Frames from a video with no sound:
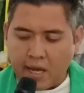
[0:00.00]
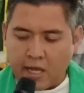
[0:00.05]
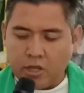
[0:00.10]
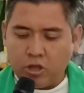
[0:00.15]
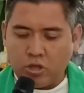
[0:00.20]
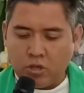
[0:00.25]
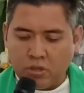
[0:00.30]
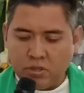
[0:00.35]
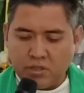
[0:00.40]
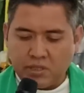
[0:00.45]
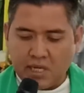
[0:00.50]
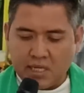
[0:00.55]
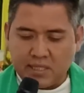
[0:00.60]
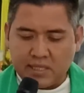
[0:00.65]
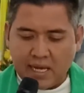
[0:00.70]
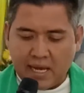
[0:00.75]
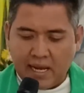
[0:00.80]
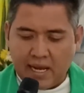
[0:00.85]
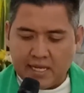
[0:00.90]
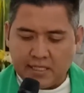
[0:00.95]

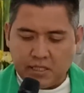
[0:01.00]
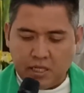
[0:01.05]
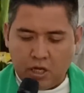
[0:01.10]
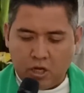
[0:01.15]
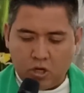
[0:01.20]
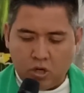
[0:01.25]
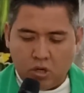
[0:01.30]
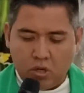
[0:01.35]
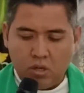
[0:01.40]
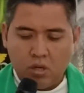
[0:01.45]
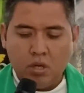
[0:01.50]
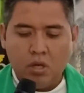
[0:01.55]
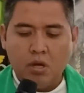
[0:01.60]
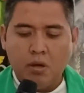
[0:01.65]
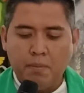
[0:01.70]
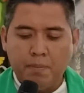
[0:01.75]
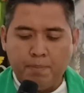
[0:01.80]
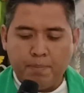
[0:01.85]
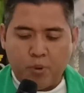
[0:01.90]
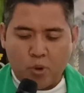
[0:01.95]
Entonces él les
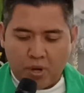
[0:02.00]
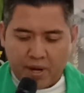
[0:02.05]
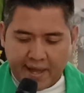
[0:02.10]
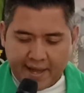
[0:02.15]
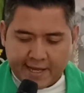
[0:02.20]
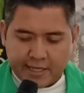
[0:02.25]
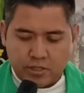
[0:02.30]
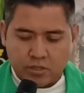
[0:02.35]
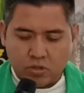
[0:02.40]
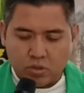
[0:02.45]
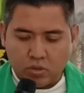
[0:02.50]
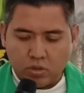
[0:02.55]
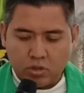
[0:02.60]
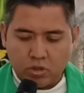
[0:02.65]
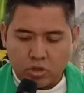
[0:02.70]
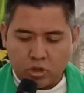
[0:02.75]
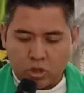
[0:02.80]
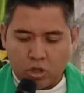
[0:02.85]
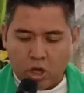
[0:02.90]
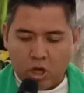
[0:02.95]
dijo, por eso,
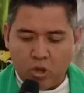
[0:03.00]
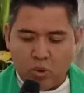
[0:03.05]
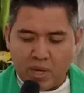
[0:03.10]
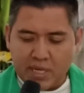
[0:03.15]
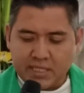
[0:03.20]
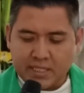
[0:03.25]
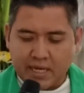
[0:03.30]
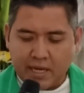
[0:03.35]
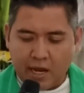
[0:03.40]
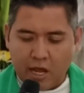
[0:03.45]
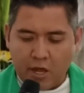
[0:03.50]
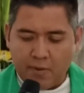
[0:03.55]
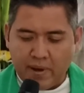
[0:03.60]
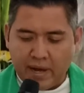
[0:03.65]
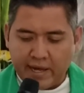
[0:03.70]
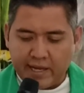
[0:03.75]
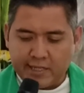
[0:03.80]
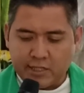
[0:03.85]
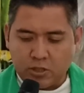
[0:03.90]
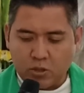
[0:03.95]
todo
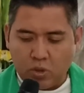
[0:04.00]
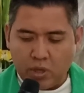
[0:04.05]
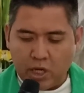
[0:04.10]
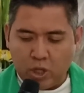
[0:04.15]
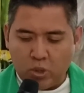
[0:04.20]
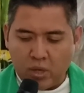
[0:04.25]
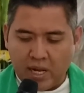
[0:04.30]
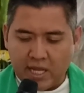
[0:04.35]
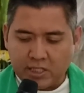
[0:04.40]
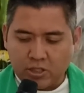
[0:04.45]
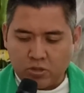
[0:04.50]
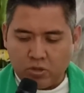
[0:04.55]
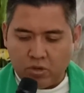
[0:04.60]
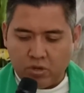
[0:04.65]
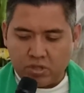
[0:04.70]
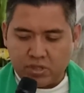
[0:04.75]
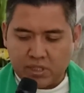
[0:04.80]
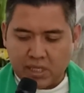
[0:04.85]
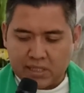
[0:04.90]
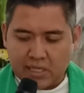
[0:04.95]
escriba instruido en las
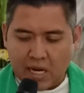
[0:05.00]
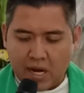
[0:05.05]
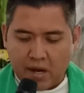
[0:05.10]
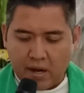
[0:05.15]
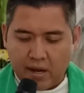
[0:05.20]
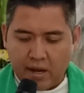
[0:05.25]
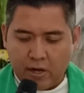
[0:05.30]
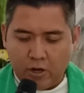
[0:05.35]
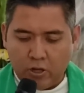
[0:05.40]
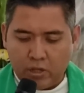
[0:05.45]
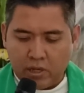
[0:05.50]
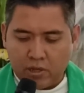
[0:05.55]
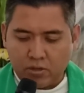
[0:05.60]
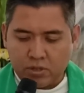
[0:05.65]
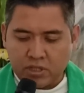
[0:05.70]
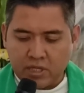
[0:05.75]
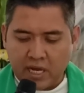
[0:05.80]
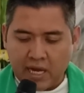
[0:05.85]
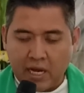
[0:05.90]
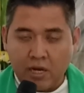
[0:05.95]
cosas del reino de
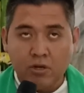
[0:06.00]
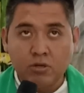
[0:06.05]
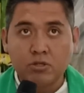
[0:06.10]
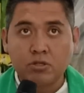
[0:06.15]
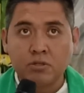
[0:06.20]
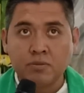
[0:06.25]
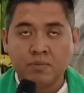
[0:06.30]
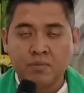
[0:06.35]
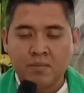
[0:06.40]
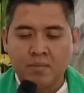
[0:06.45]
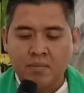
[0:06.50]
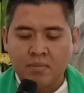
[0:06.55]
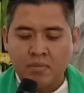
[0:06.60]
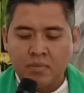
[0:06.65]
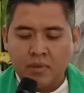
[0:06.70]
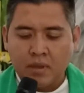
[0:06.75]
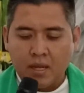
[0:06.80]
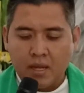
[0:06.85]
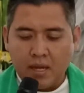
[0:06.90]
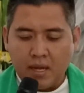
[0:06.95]
los cielos
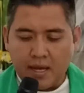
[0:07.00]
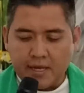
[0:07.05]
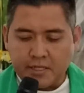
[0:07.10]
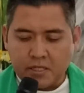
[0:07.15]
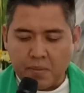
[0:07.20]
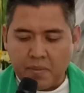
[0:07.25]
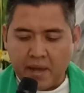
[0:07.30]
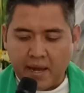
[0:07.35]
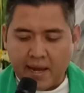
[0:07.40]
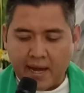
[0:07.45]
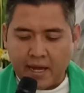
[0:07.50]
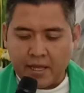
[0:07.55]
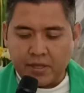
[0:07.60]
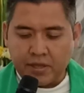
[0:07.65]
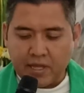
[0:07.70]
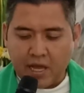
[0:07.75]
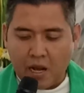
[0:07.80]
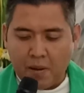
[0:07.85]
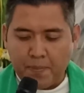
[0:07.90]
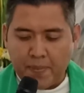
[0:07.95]
es
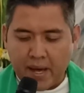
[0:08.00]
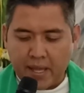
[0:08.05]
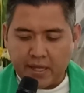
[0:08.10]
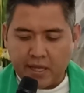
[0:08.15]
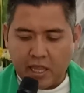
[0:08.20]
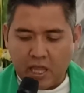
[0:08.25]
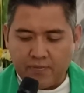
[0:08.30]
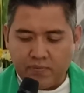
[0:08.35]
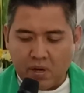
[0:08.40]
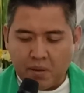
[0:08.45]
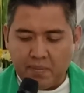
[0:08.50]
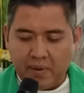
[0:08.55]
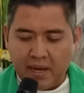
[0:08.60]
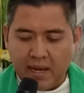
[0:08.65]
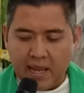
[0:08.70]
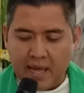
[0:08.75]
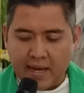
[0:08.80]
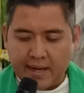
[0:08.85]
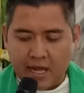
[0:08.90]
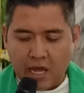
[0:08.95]
semejante al padre de
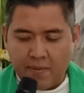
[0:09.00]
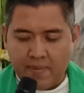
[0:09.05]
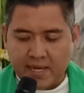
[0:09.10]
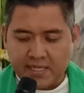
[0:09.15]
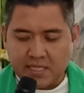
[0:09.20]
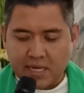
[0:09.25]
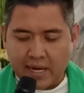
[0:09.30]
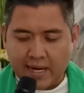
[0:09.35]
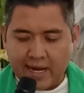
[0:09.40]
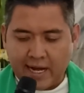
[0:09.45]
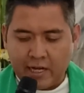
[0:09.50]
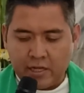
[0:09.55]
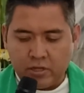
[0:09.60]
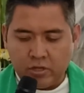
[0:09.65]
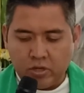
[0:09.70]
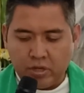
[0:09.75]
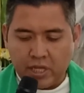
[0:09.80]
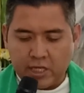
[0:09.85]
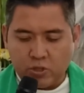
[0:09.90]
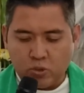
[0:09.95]
familia que va
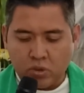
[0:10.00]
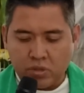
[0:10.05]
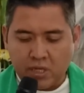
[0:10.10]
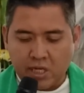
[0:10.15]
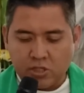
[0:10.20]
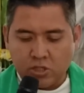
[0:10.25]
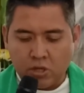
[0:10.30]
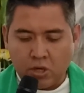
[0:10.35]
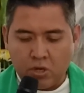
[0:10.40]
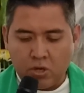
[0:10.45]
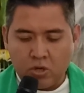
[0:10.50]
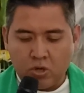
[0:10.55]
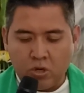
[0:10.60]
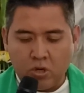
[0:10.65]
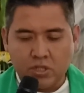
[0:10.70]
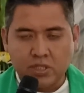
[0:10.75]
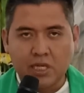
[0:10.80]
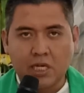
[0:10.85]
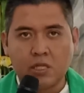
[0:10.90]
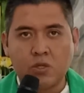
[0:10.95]
sacando de su tesoro
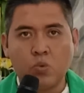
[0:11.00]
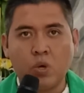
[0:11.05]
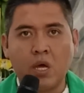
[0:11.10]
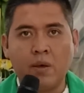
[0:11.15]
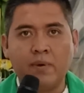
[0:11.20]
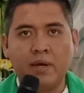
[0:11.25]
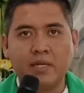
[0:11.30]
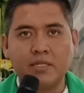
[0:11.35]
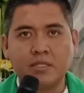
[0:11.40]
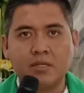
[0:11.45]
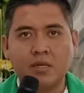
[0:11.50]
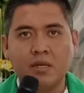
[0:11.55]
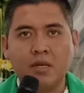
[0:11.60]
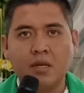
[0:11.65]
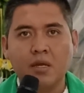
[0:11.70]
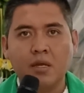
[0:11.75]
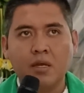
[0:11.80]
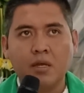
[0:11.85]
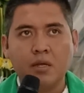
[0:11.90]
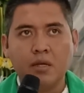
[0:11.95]
cosas nuevas
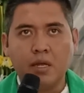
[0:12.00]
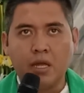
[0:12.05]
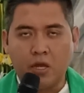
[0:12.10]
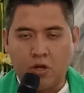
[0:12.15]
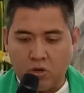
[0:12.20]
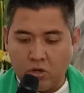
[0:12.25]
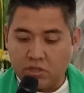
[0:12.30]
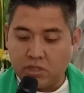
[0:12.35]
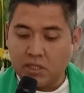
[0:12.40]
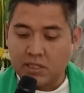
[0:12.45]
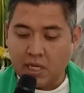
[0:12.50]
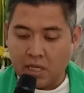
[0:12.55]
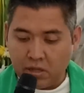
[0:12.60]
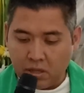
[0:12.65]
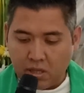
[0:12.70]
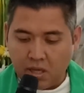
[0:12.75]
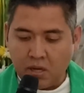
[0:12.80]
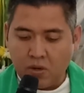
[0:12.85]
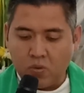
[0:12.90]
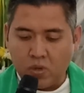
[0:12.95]
y cosas
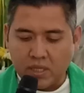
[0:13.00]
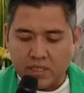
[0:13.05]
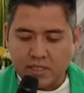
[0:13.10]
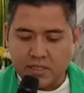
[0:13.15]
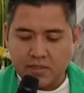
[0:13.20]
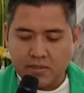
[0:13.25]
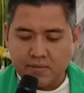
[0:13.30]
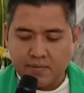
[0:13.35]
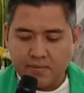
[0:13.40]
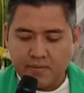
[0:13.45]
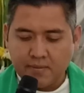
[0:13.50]
antiguas.